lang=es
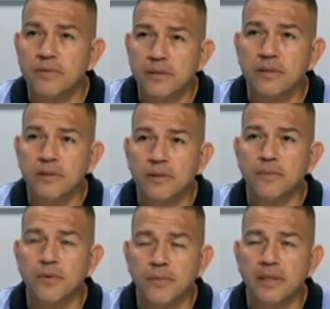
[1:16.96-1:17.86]
sí, de
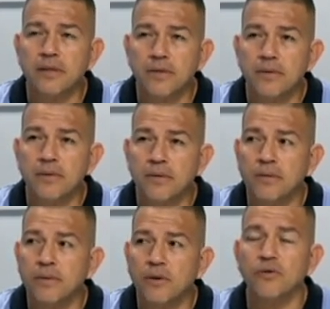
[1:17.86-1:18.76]

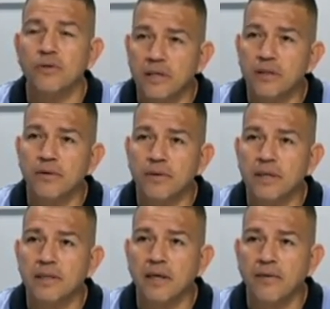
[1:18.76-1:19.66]
momento contento con
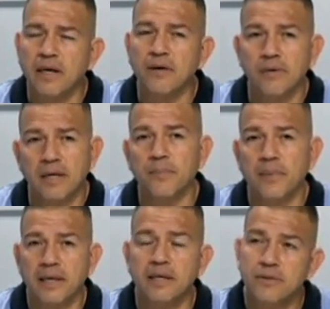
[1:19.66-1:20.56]
el trabajo y la
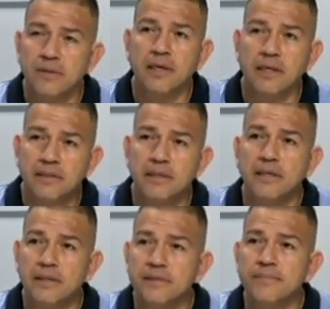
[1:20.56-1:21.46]
implicación de las chicas